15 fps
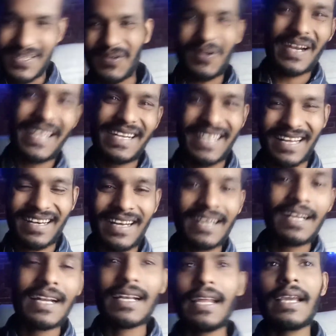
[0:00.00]
इसको एडिट करना
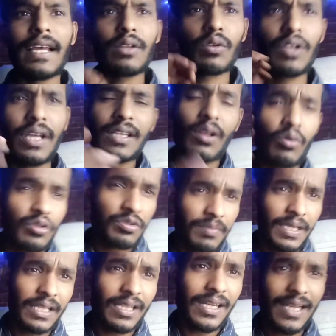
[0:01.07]
ठीक है तो देखता हूँ
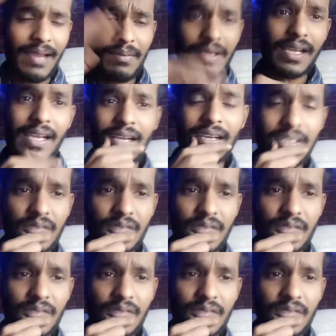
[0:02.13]
उसमें कितना टाइम लगेगा